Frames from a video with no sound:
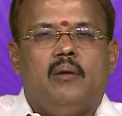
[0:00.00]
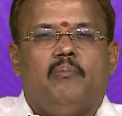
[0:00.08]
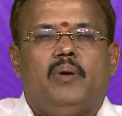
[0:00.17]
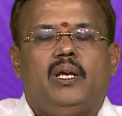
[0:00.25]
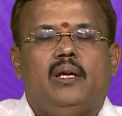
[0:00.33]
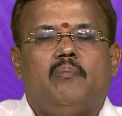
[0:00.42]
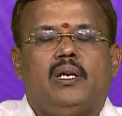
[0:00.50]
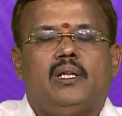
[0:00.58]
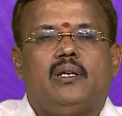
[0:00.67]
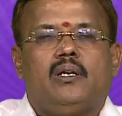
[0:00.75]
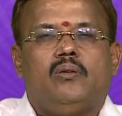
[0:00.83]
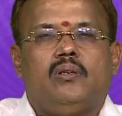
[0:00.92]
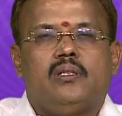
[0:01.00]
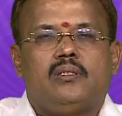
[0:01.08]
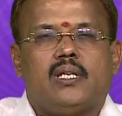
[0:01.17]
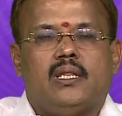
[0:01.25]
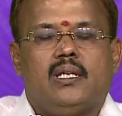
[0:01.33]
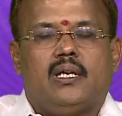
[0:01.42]
பெரிய மனிதர்களுடன்
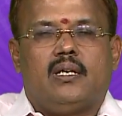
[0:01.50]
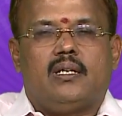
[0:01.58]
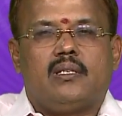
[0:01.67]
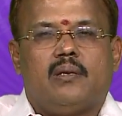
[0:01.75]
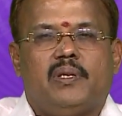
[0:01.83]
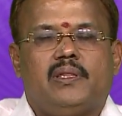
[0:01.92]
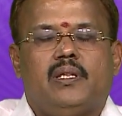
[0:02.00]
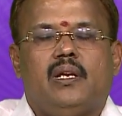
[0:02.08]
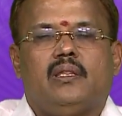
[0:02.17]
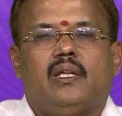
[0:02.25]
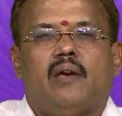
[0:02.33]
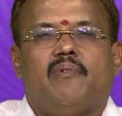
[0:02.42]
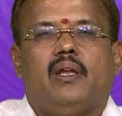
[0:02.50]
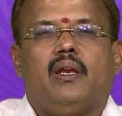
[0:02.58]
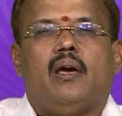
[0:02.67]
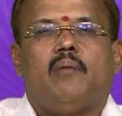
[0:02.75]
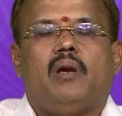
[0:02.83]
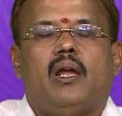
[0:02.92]
சந்திக்கின்ற சமயத்தில்
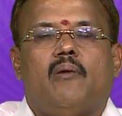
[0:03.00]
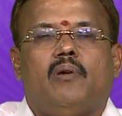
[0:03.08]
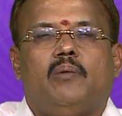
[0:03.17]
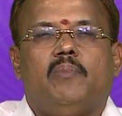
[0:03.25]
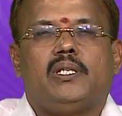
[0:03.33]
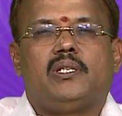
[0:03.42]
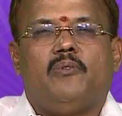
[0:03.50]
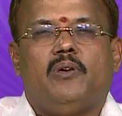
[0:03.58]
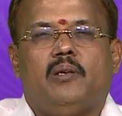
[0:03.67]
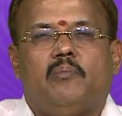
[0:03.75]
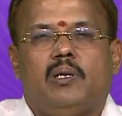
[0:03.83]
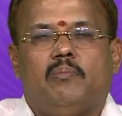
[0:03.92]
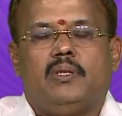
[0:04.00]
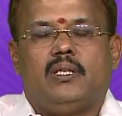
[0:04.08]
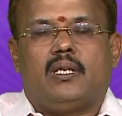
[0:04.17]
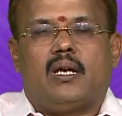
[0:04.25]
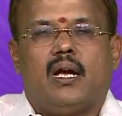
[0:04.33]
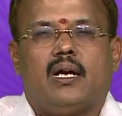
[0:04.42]
தேவையில்லாமல் அவர் மெச்ச வேண்டும்
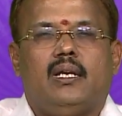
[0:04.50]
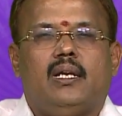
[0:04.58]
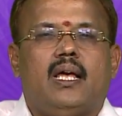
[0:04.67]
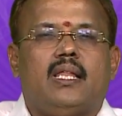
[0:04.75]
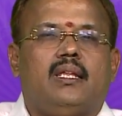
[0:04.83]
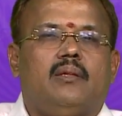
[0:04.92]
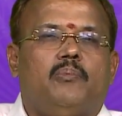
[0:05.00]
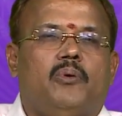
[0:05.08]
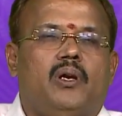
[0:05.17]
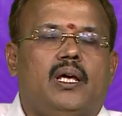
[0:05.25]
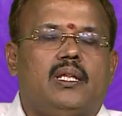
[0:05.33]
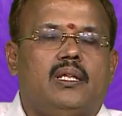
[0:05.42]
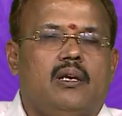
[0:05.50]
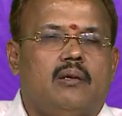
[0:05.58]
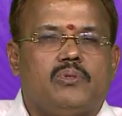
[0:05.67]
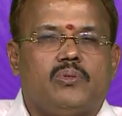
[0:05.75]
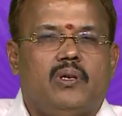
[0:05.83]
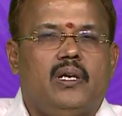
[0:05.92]
என்பதற்காக இல்லாததை
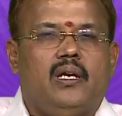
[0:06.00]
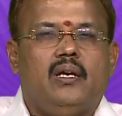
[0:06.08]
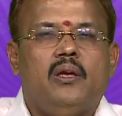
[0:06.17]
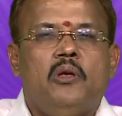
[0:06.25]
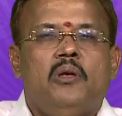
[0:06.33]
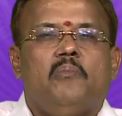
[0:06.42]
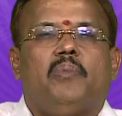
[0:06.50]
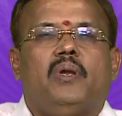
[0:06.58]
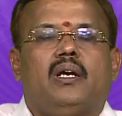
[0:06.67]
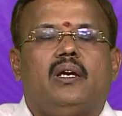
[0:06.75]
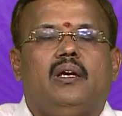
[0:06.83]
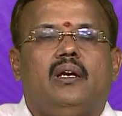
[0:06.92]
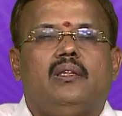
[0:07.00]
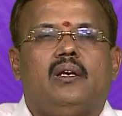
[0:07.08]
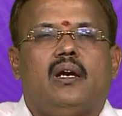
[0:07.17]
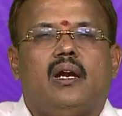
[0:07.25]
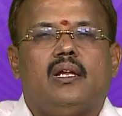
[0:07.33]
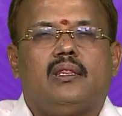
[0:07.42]
பொல்லாததெல்லாம் சொல்லி பிறகு
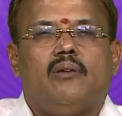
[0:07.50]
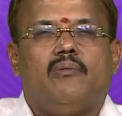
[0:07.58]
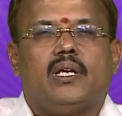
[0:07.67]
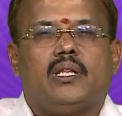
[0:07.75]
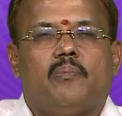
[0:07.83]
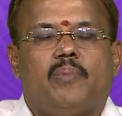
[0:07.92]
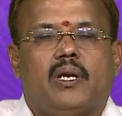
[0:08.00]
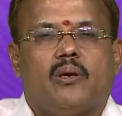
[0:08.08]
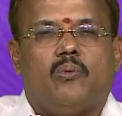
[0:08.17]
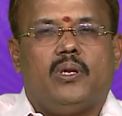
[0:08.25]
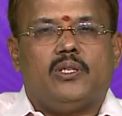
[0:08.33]
எதிர்காலத்தில் வருத்தப்படக்கூடிய